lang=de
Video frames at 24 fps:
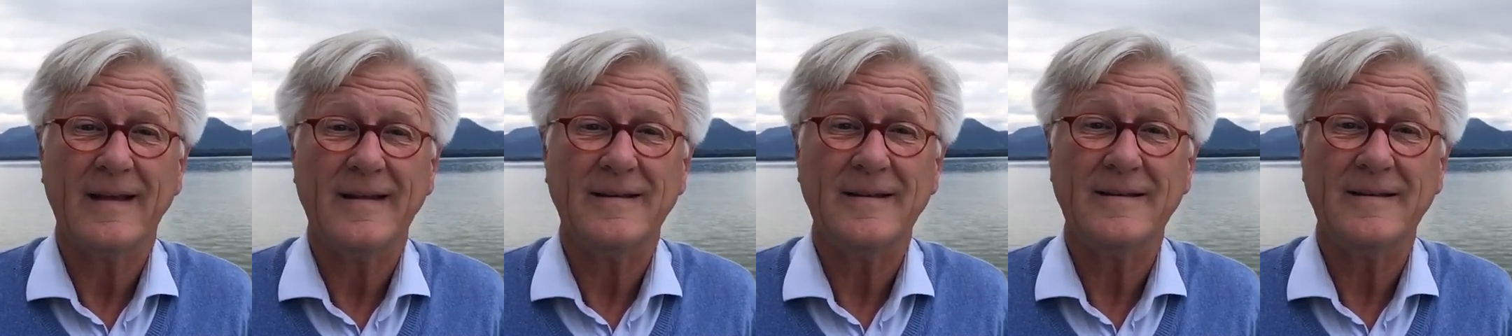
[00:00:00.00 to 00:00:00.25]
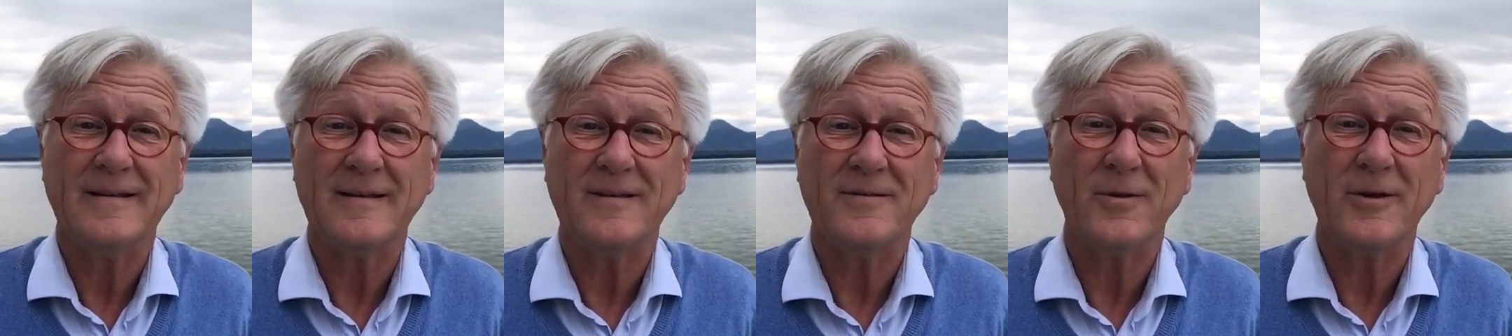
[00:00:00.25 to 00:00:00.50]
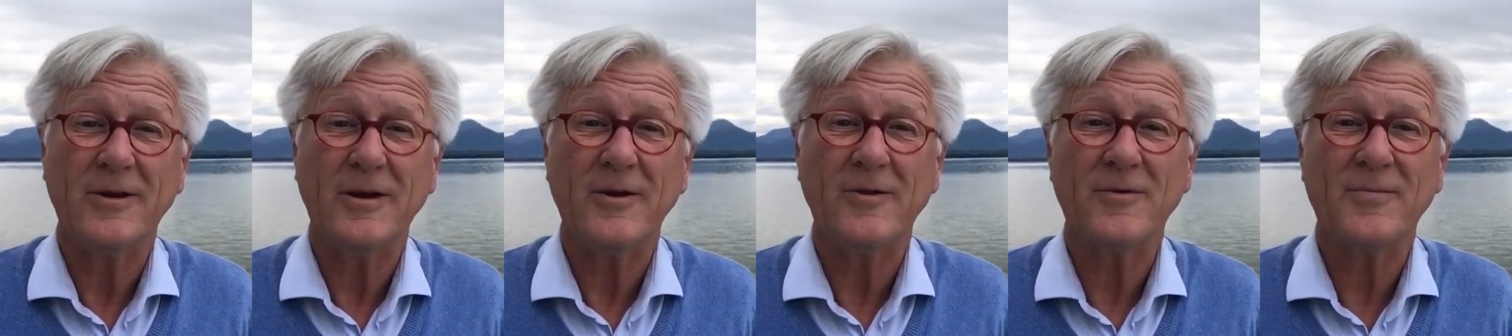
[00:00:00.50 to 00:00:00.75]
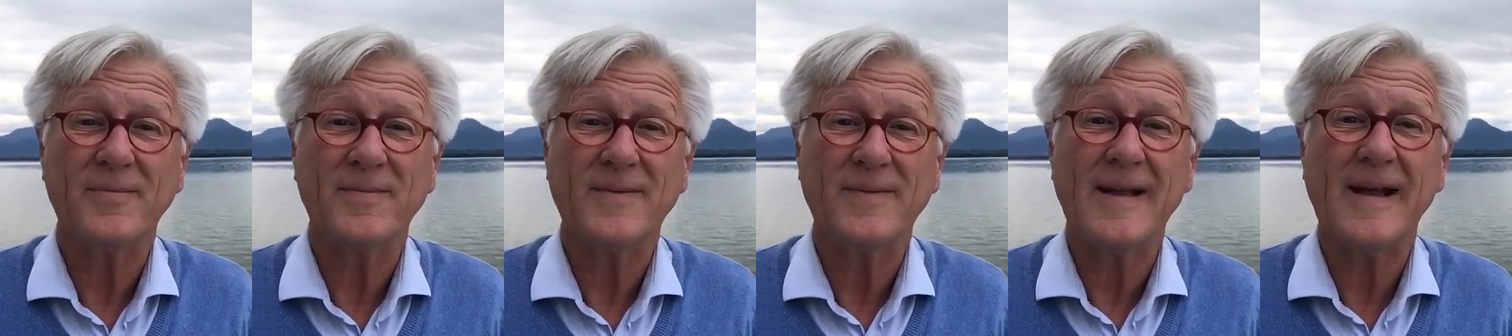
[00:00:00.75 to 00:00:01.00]
Dieses Wort
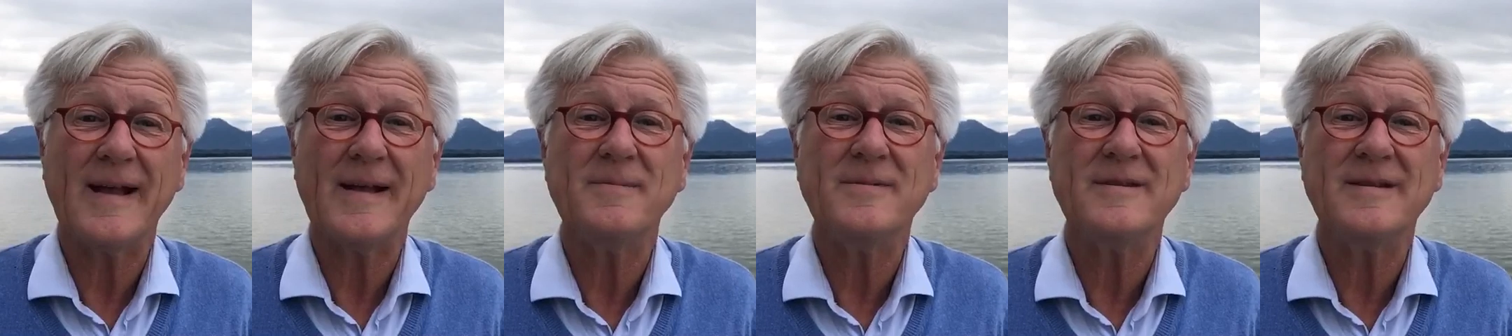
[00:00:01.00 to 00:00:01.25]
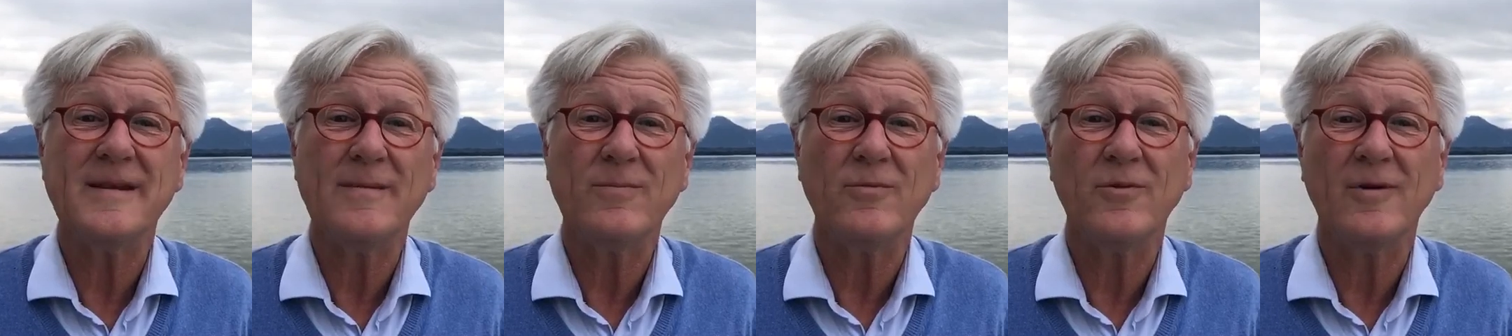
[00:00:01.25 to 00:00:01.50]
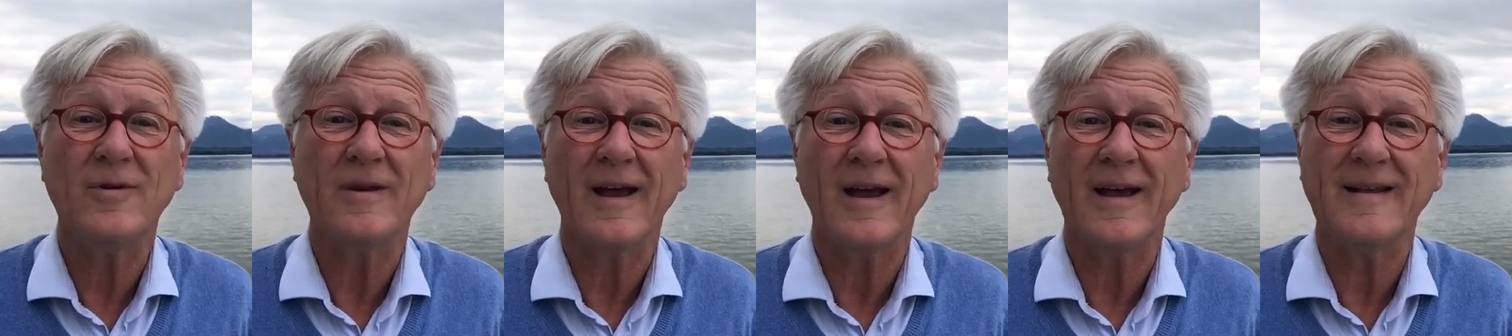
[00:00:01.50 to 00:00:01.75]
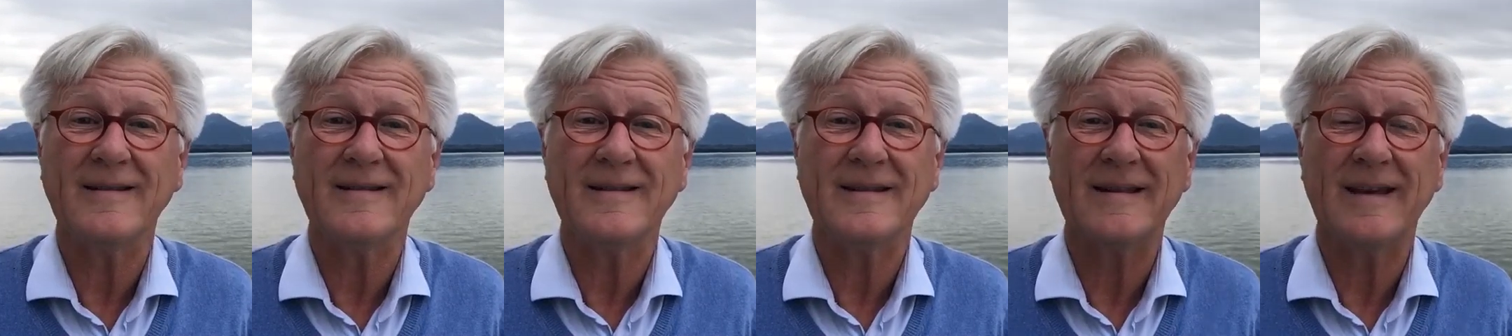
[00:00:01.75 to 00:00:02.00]
aus Psalm
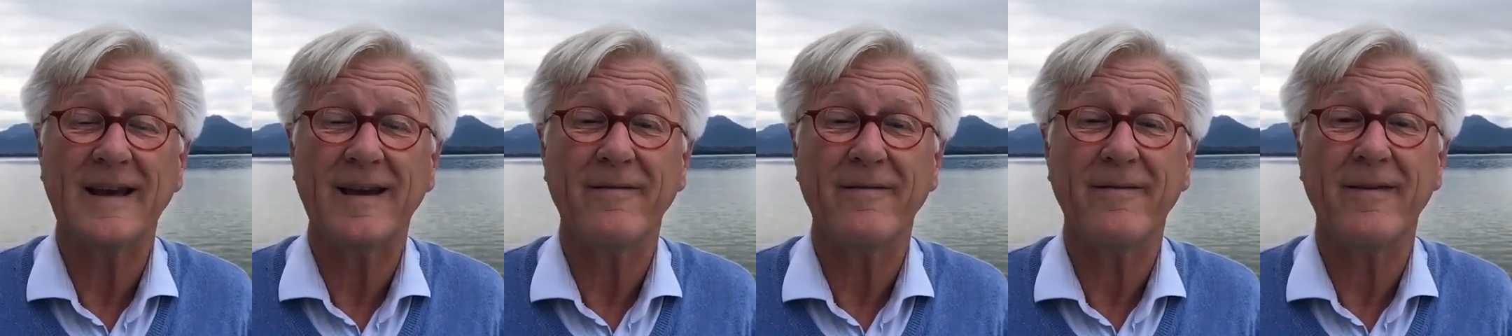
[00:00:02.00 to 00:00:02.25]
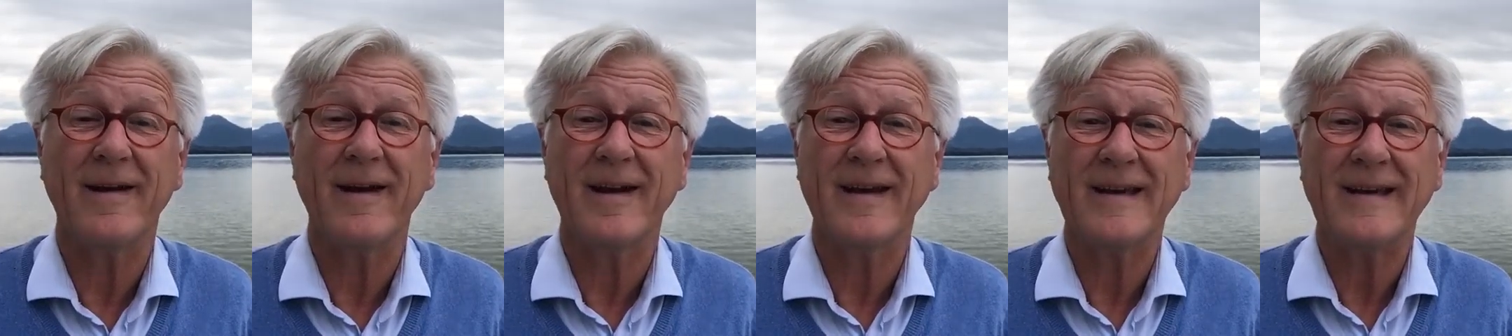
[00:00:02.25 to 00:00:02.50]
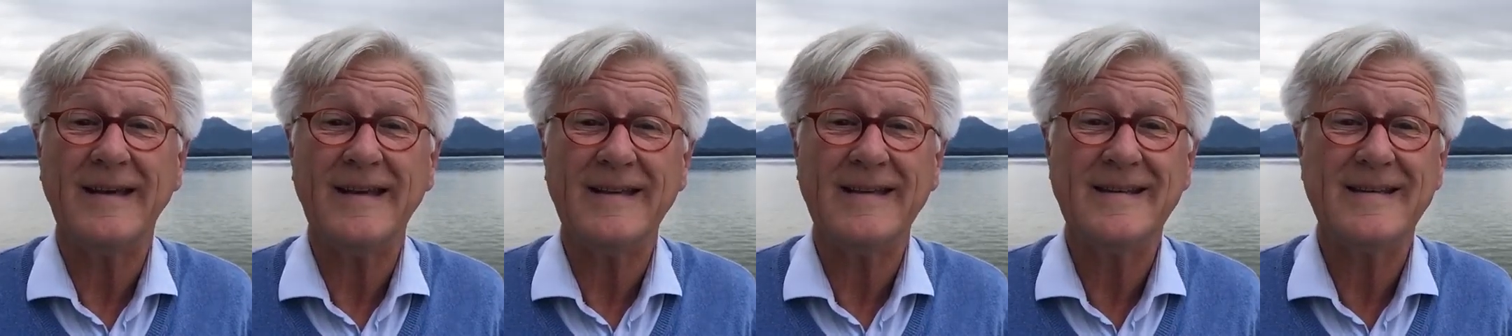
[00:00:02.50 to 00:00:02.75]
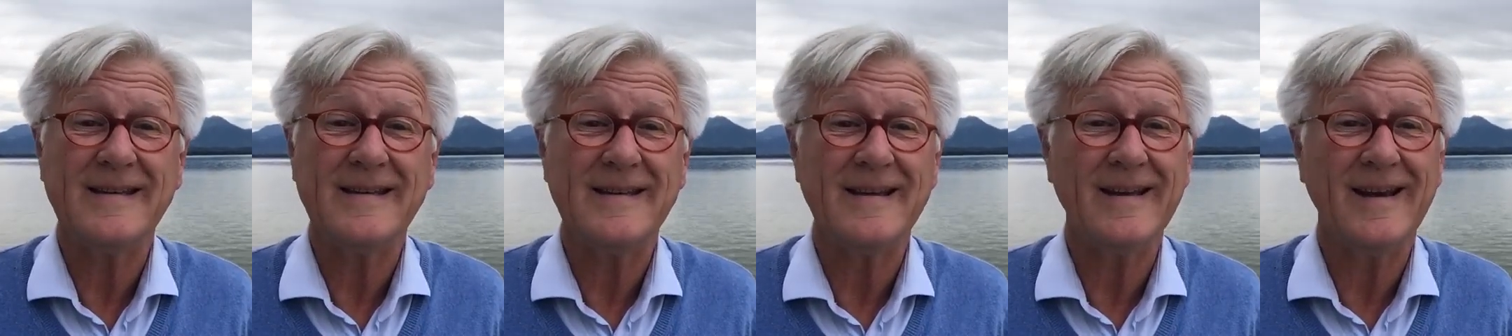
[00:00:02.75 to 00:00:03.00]
37 erfahre
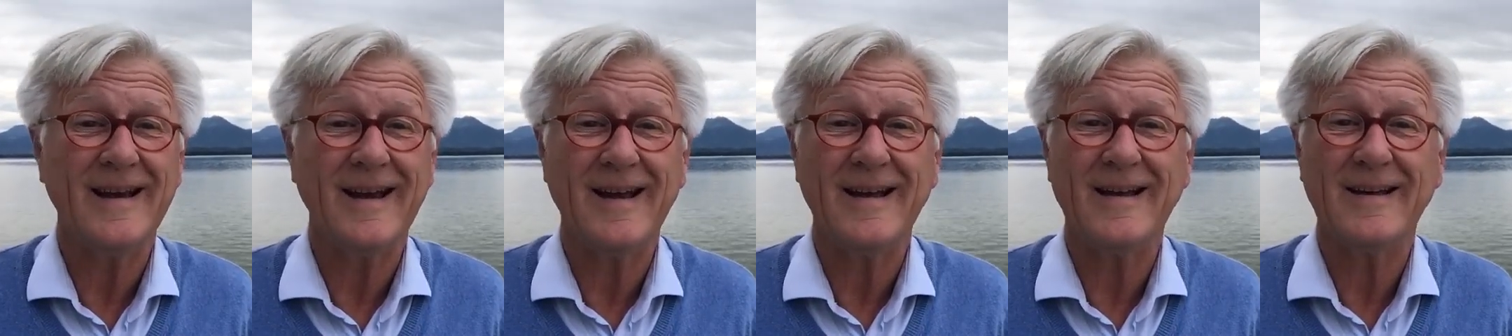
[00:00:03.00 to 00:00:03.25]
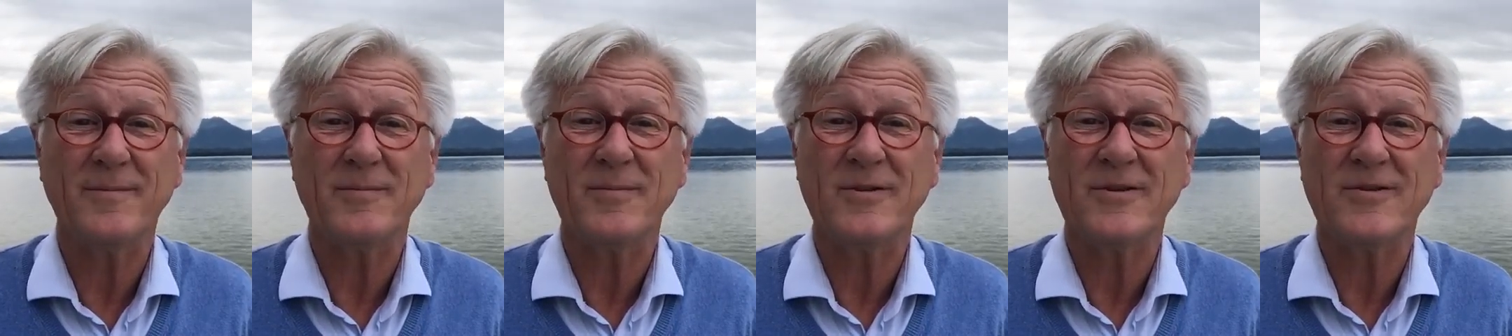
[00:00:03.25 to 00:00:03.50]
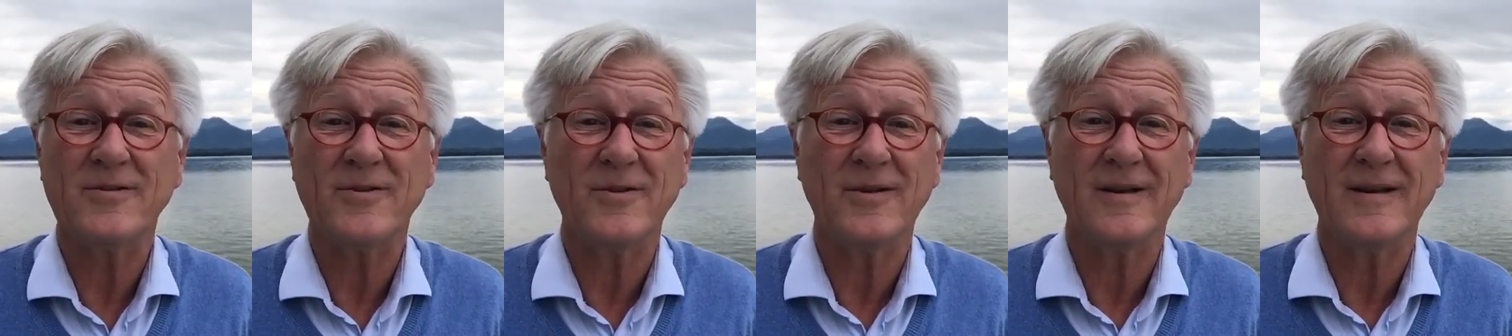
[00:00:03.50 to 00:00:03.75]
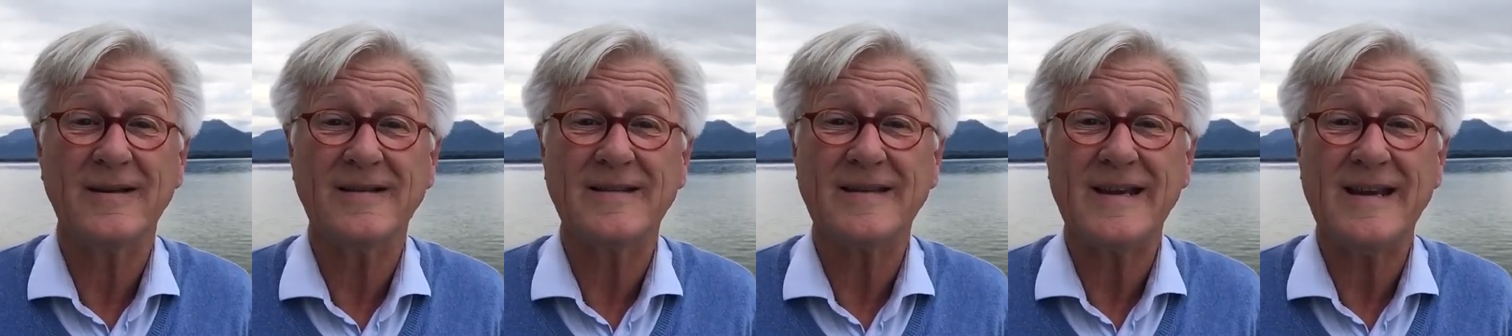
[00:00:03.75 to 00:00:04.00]
ich gerade besonders